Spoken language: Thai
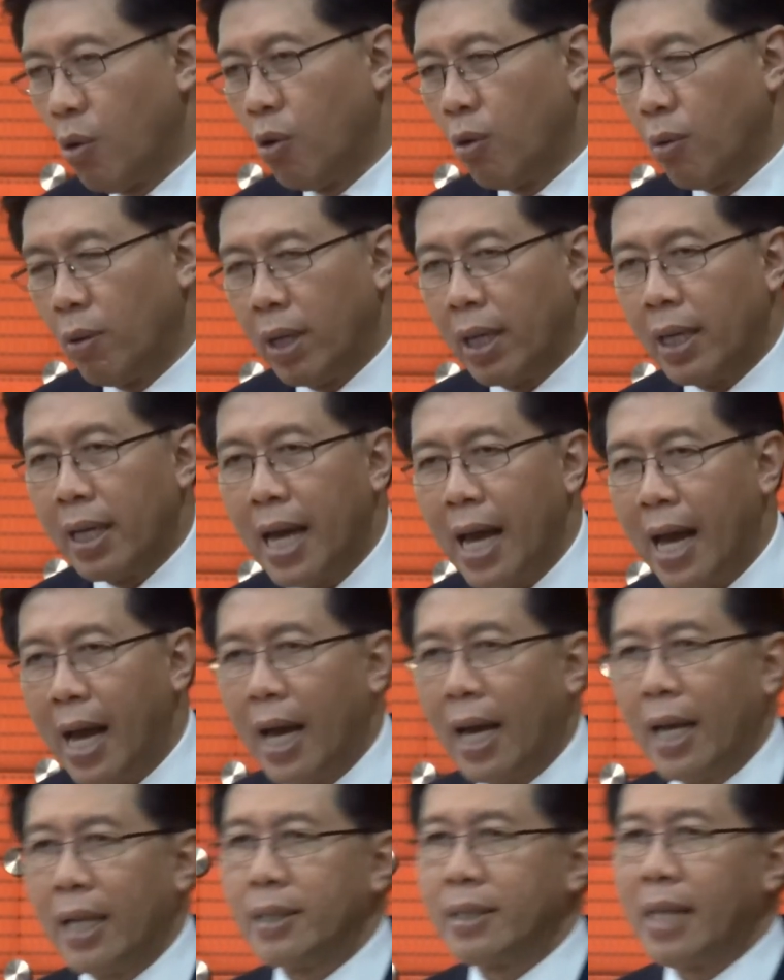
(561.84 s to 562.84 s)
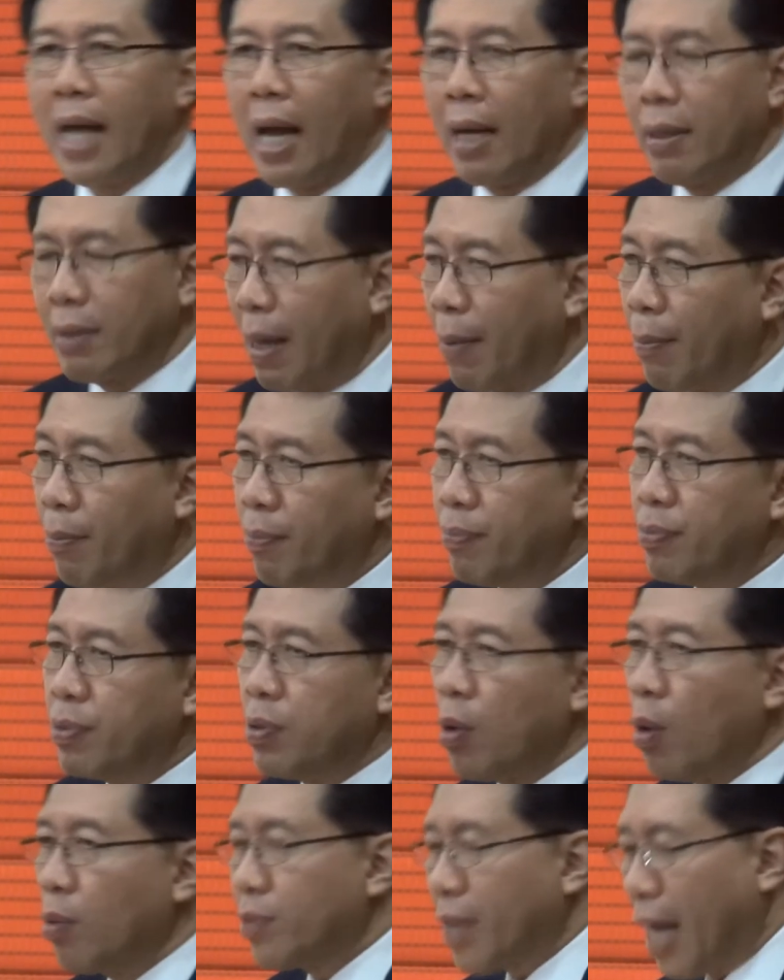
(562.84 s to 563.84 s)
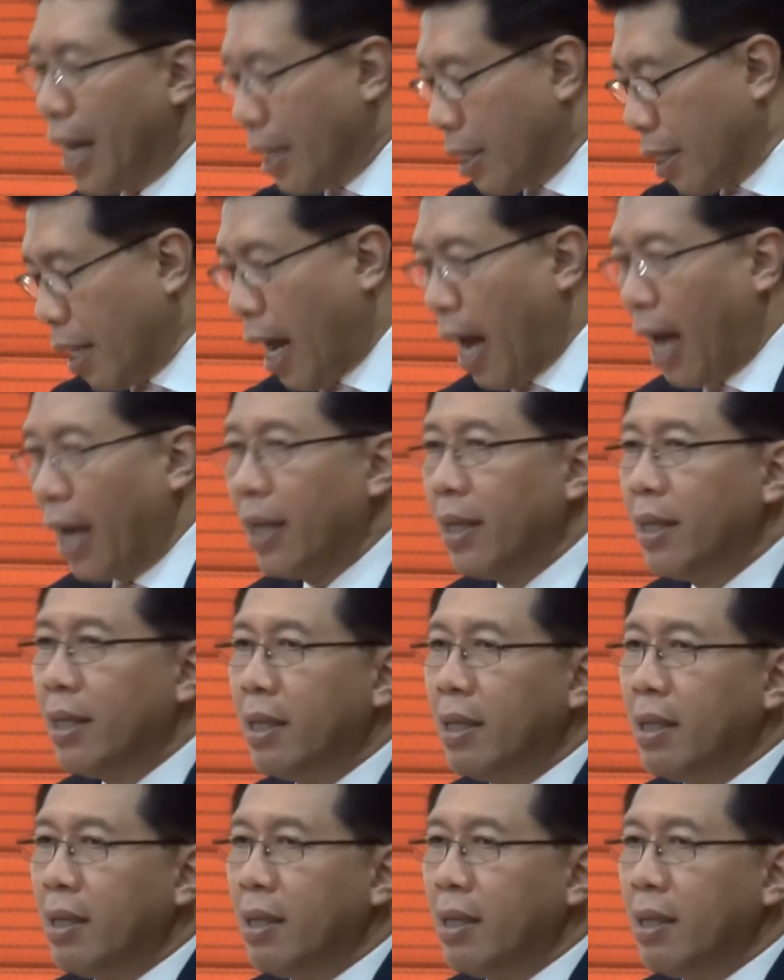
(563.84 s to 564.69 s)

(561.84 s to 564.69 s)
กุ้งแล่อะไรต่างๆทำตกแต่งขาย